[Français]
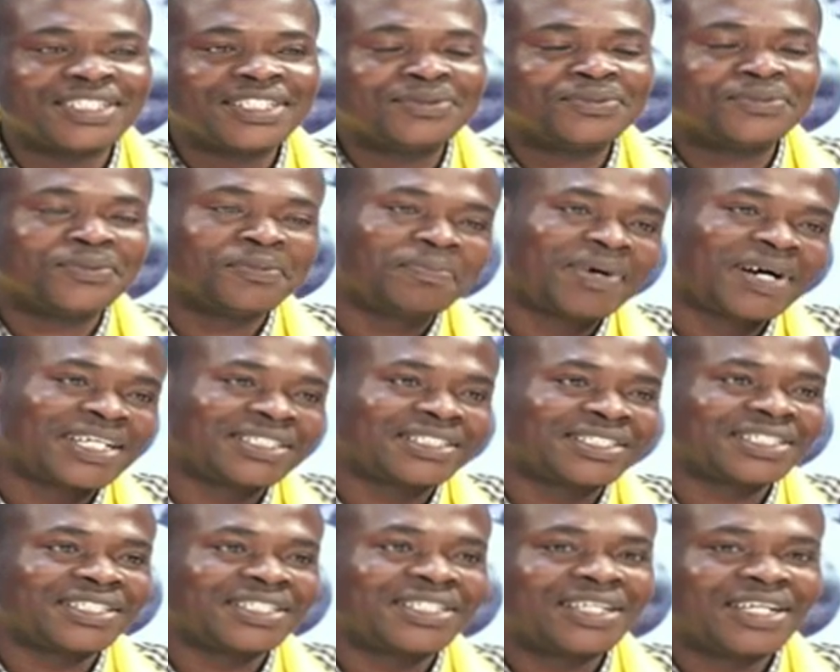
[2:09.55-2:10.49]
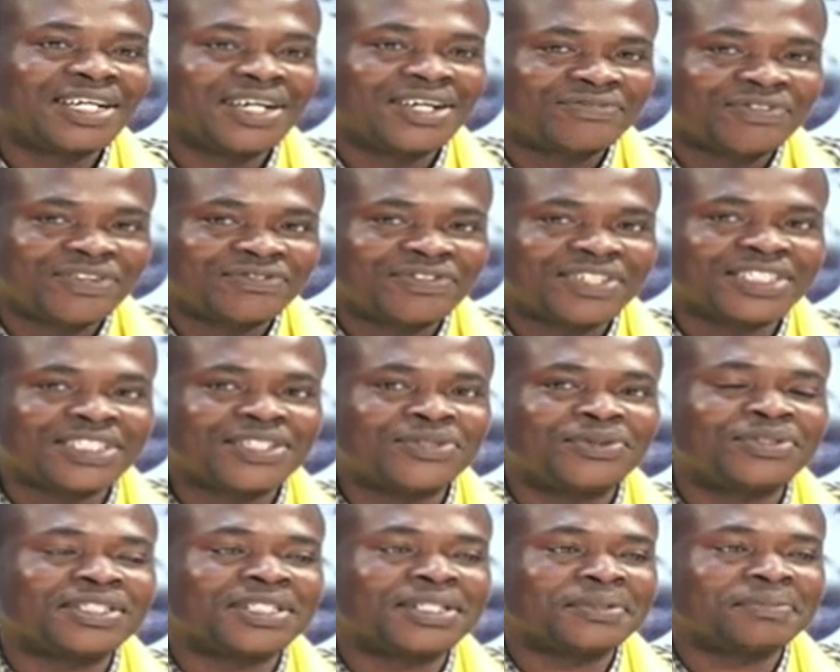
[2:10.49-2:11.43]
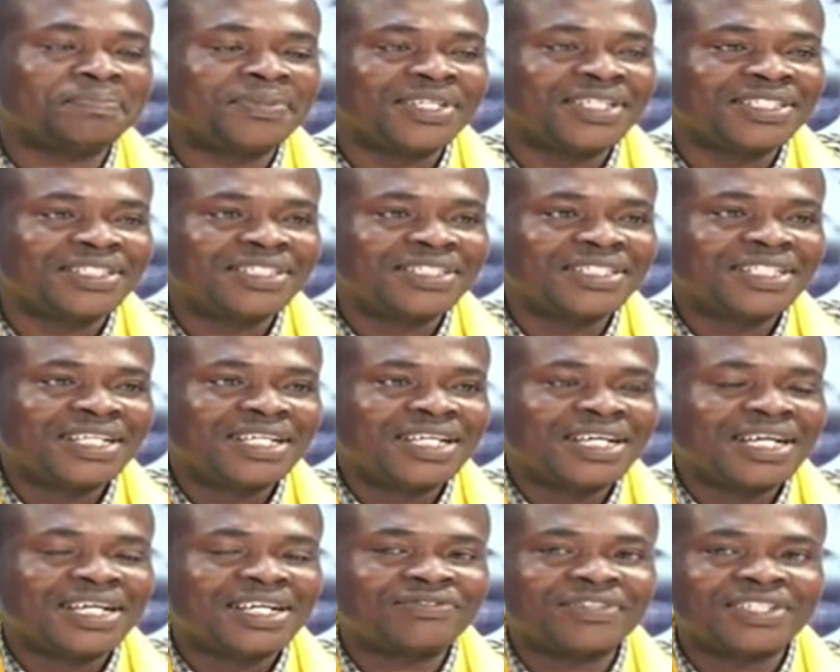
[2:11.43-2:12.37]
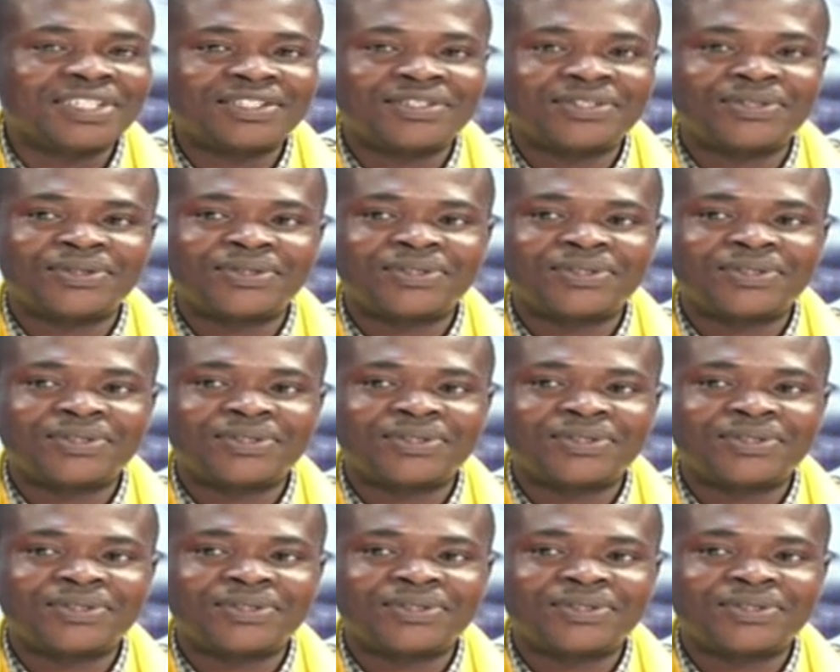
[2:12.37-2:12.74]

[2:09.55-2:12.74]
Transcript: nous battre en faveur de notre pays avec